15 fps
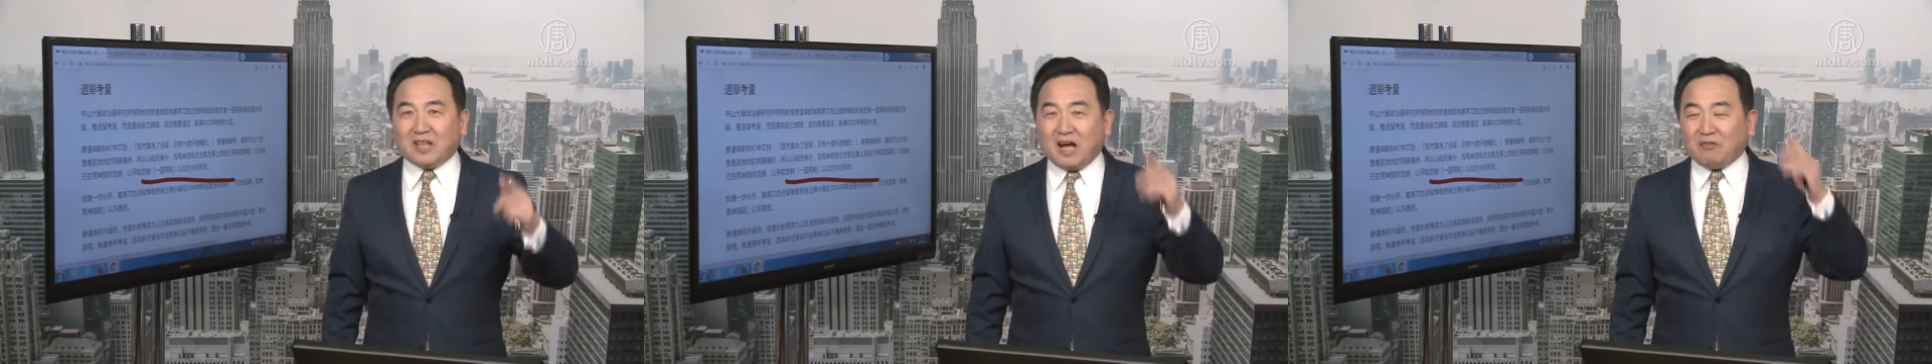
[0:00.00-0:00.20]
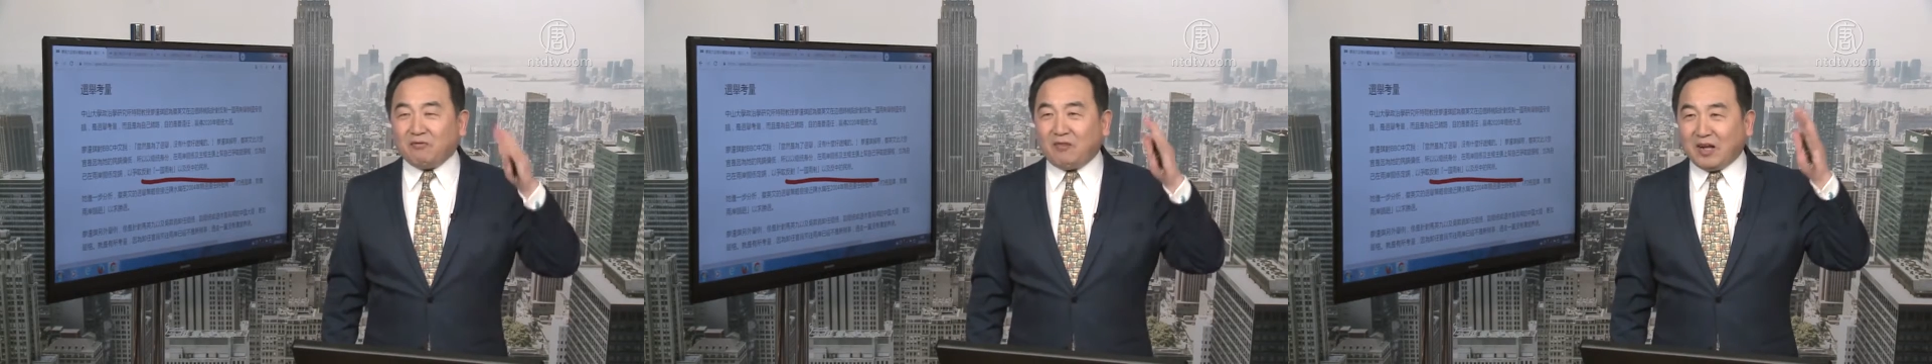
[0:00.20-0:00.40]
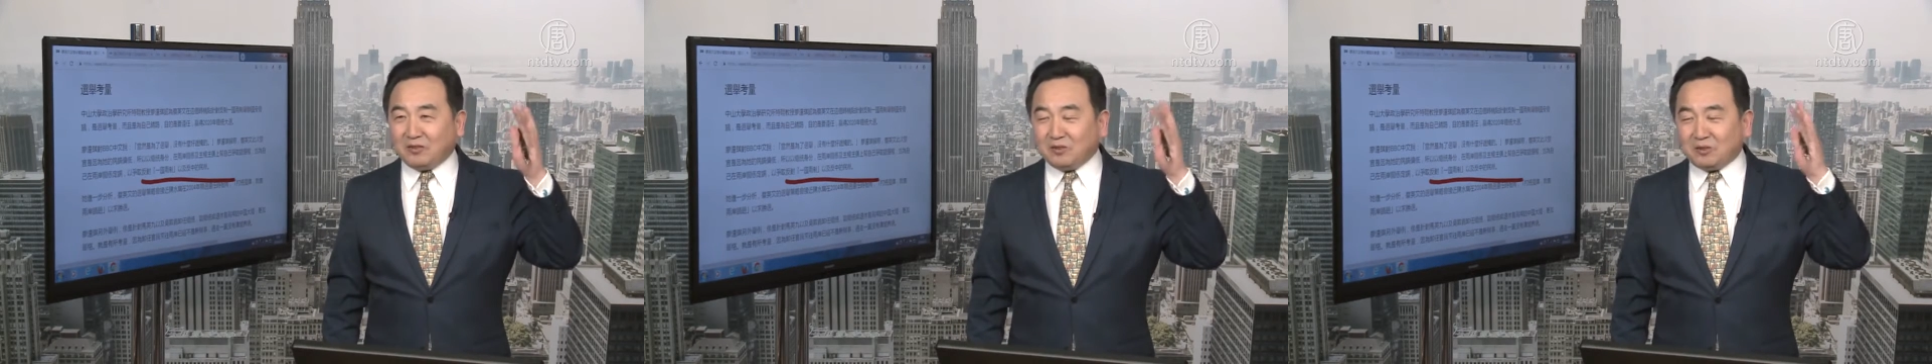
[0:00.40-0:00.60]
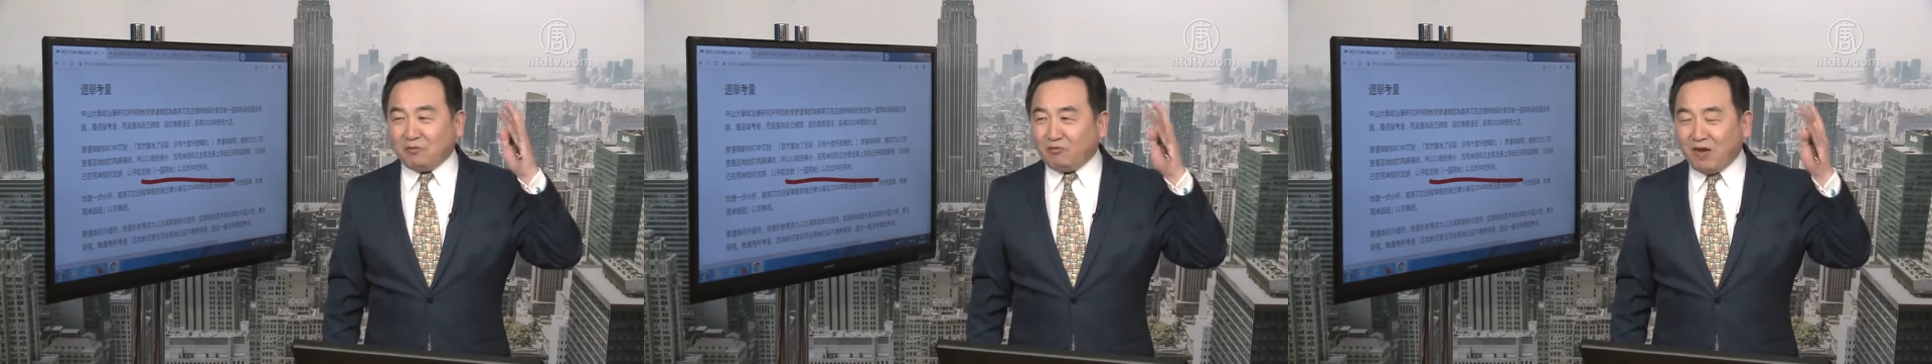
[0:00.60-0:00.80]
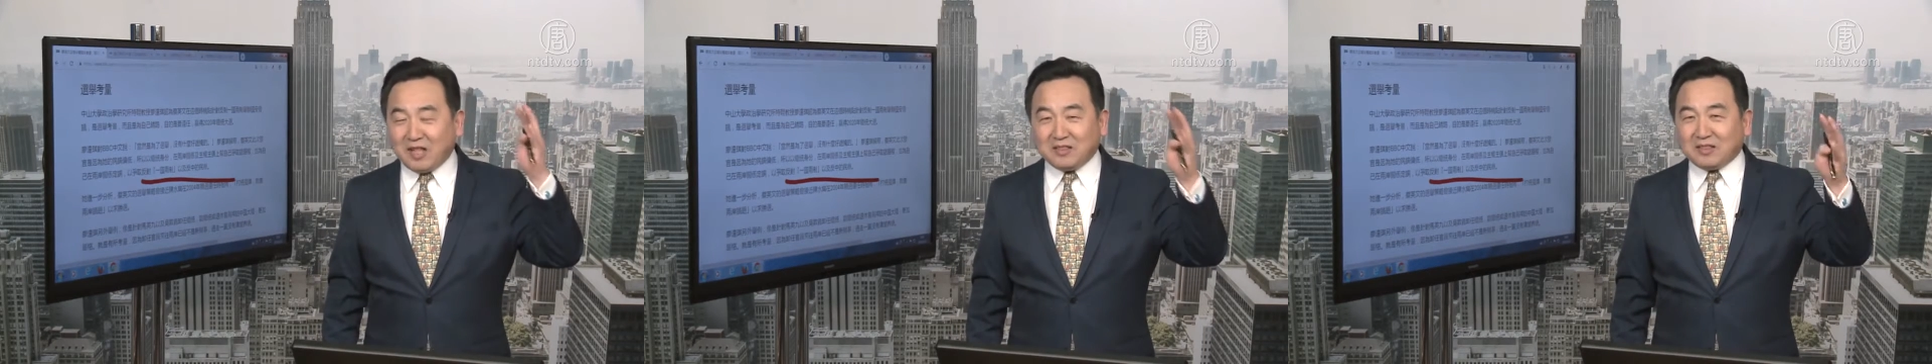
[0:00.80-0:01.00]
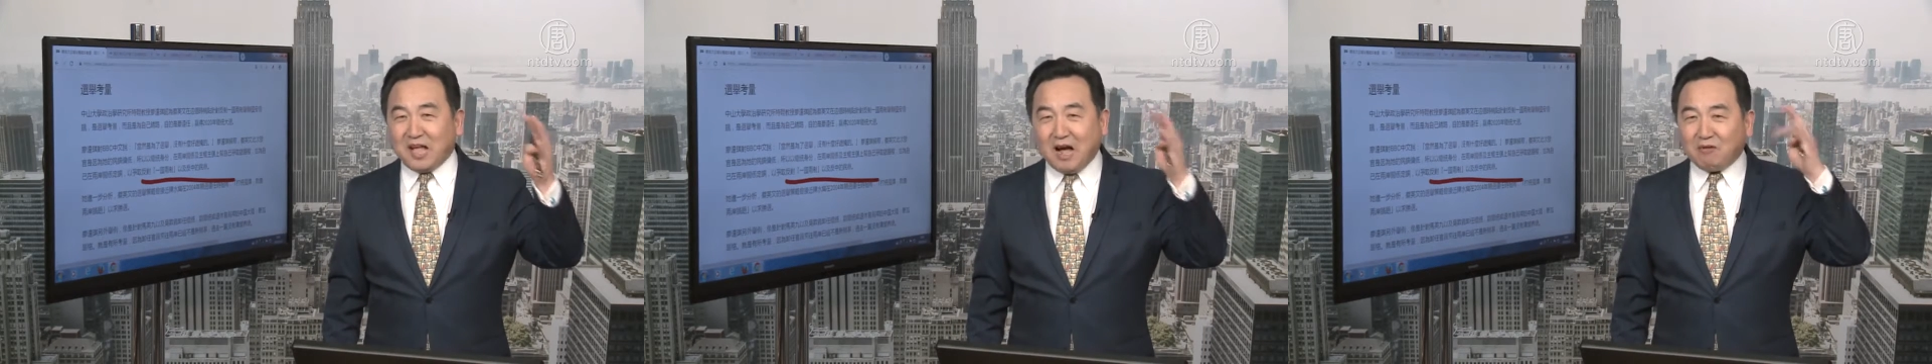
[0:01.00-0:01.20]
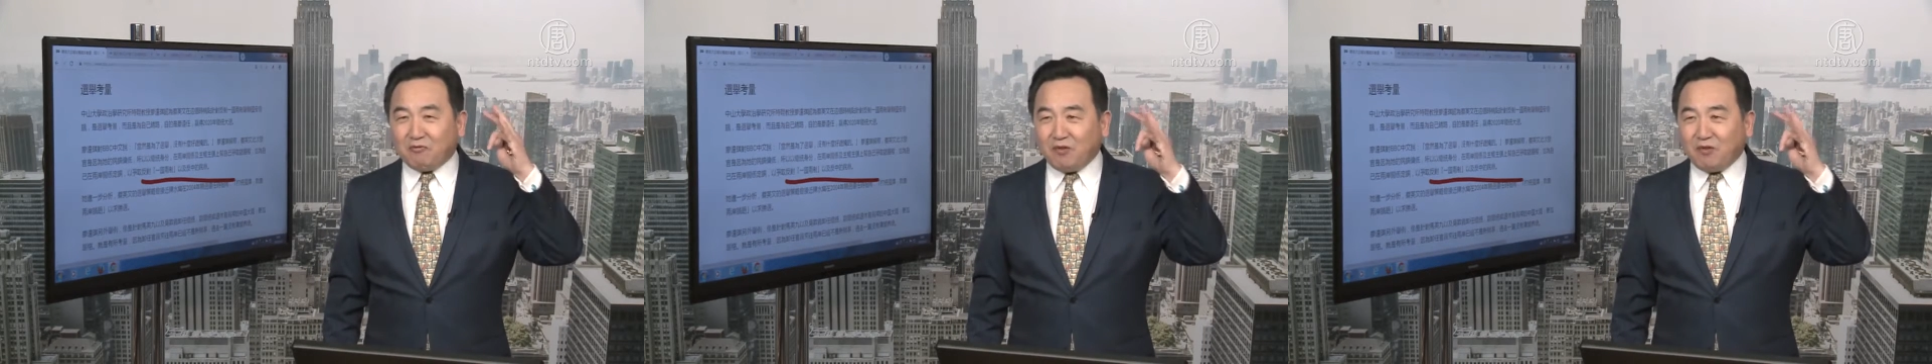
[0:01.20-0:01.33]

党、反党、